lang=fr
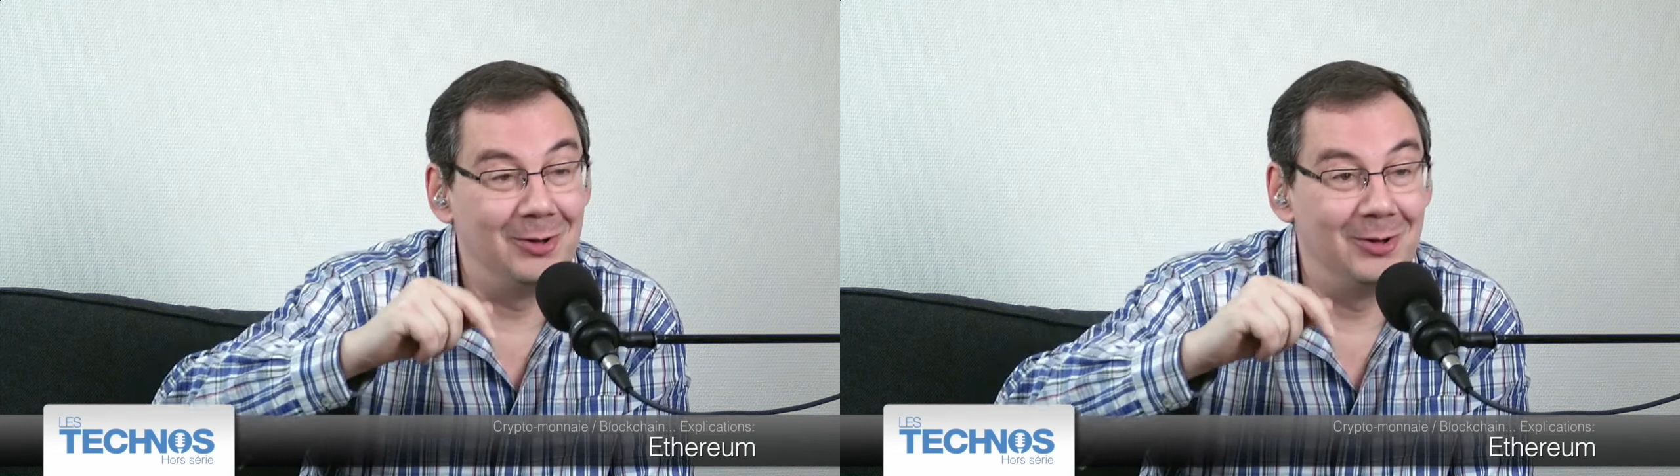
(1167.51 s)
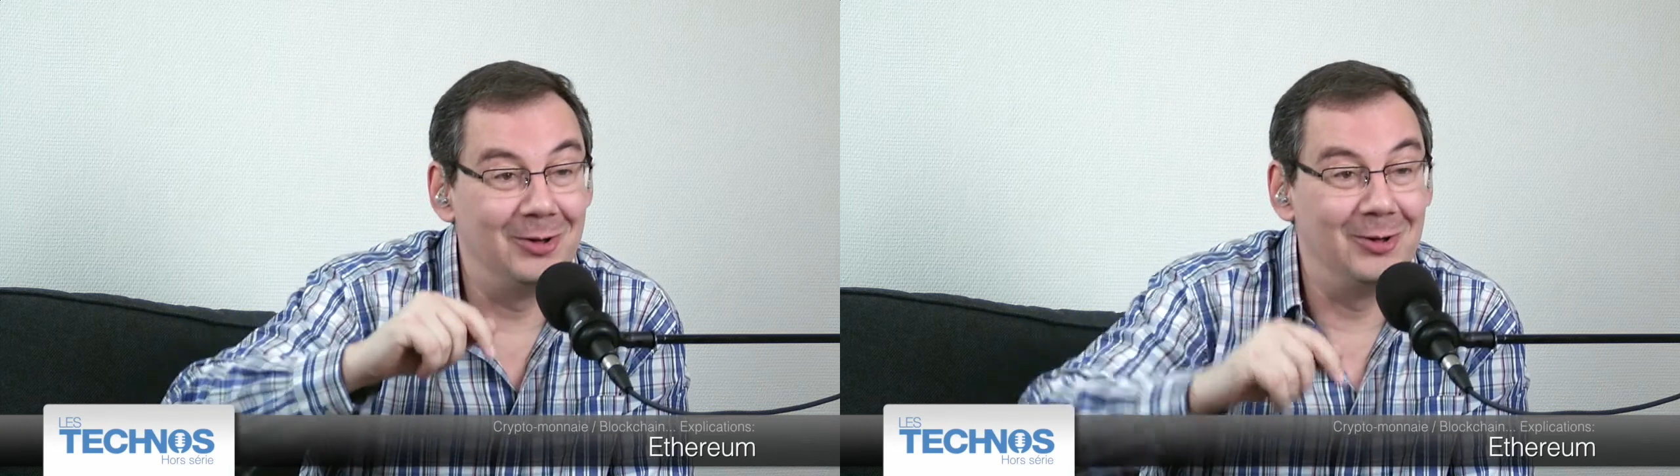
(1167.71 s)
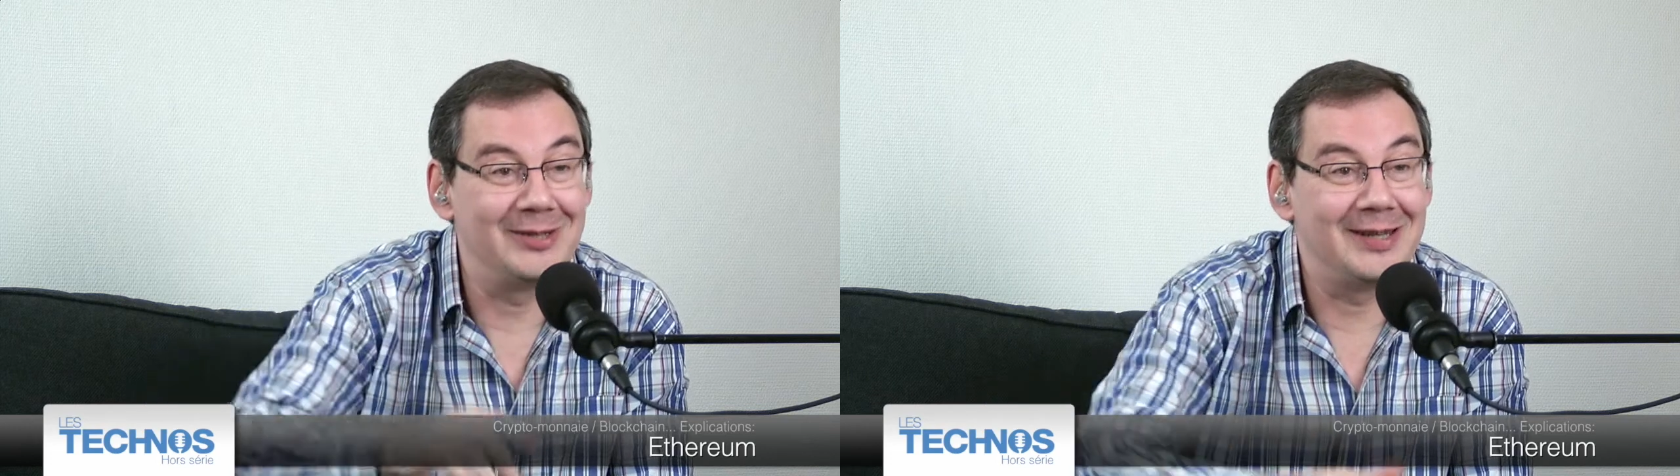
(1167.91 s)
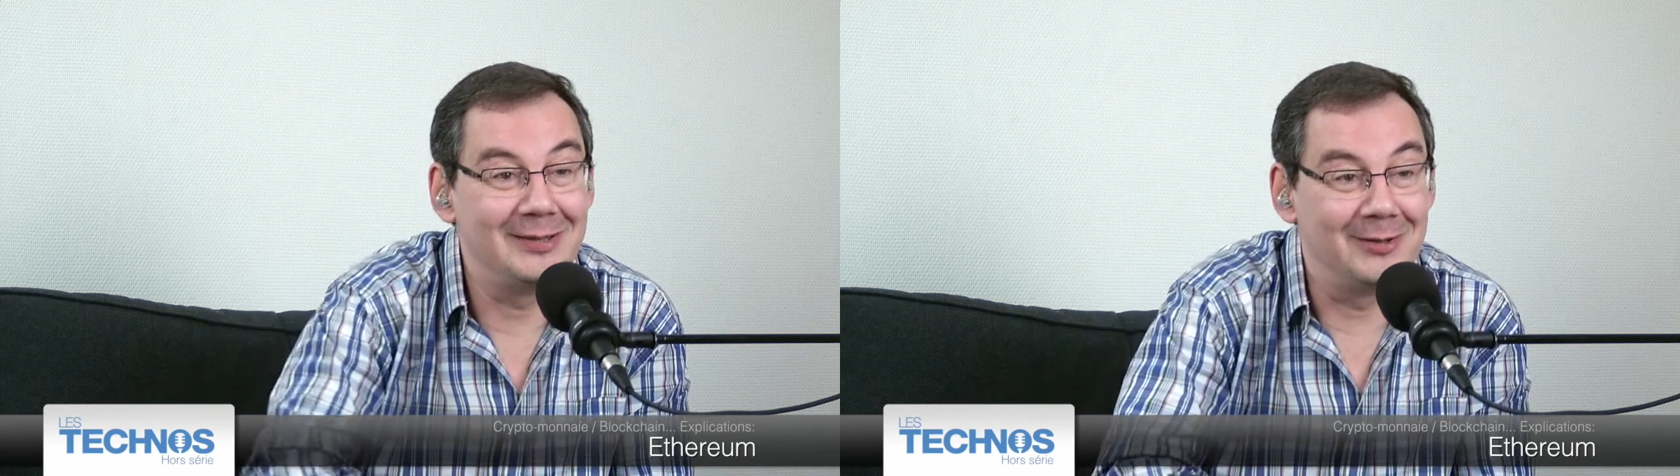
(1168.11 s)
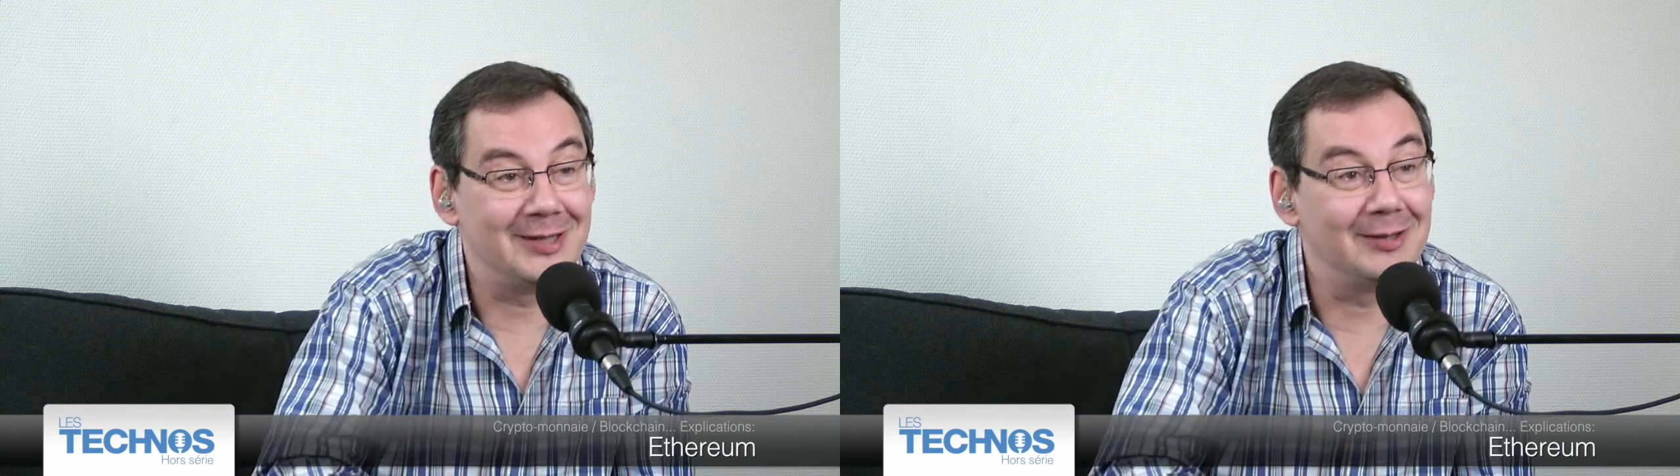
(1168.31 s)
le,
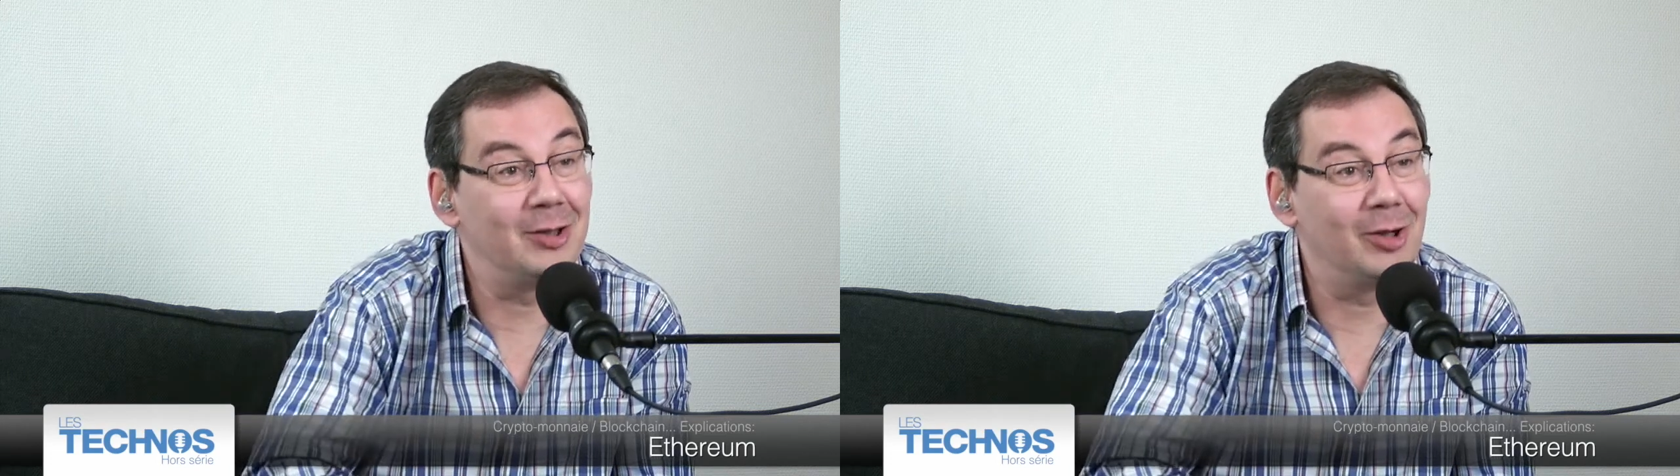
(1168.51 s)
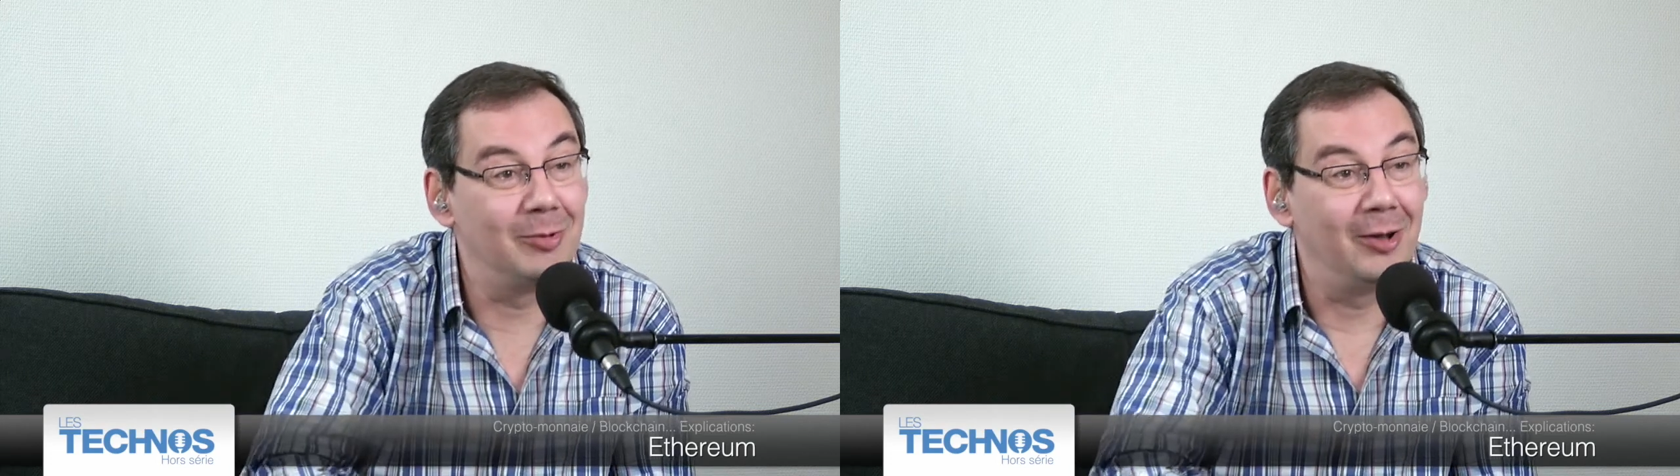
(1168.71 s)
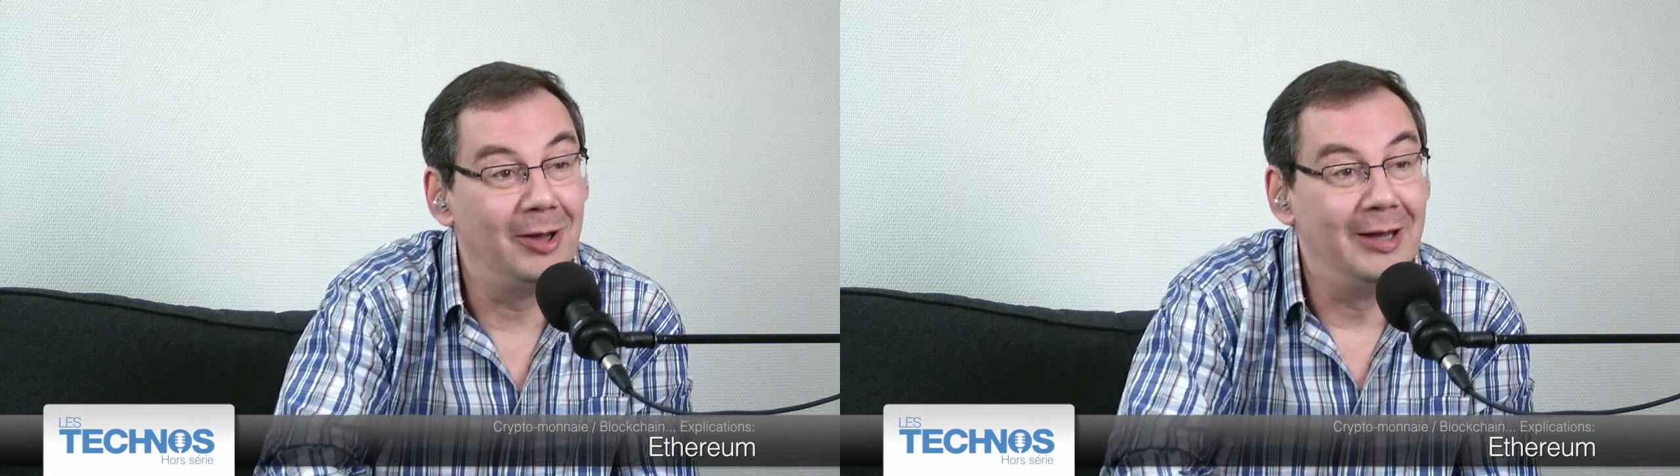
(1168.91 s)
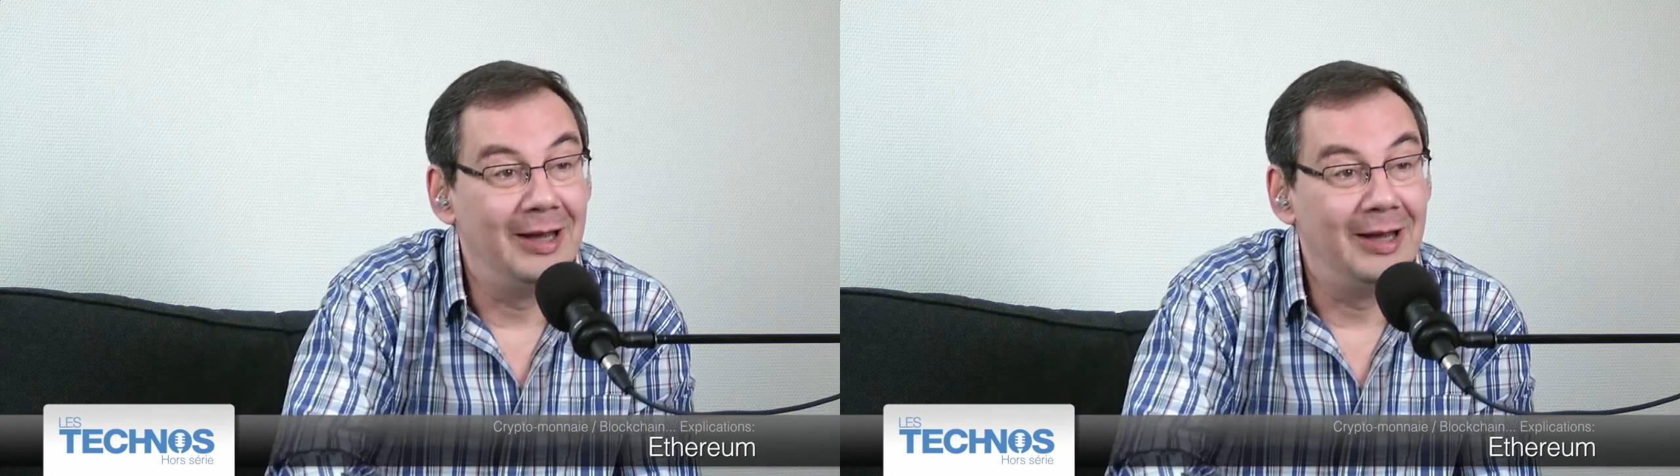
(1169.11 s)
16 septembre